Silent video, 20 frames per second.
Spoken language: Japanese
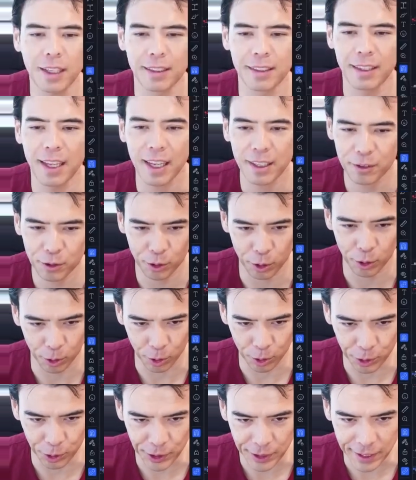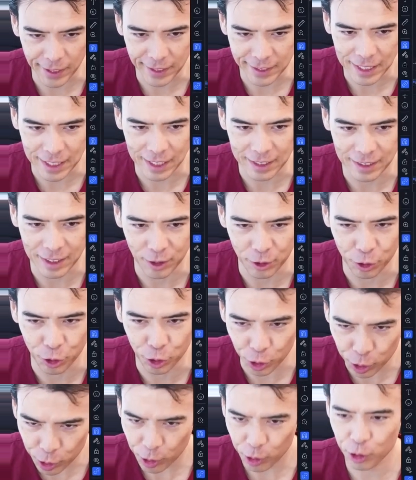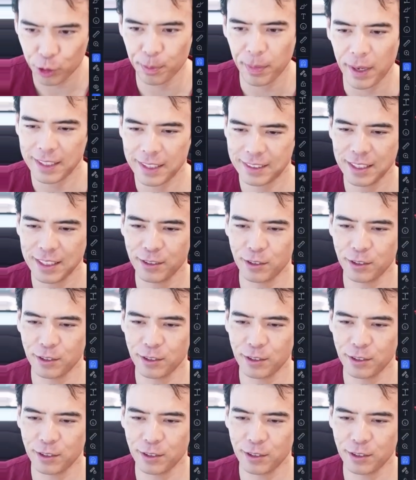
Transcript: なんとこの1ヶ月半で16%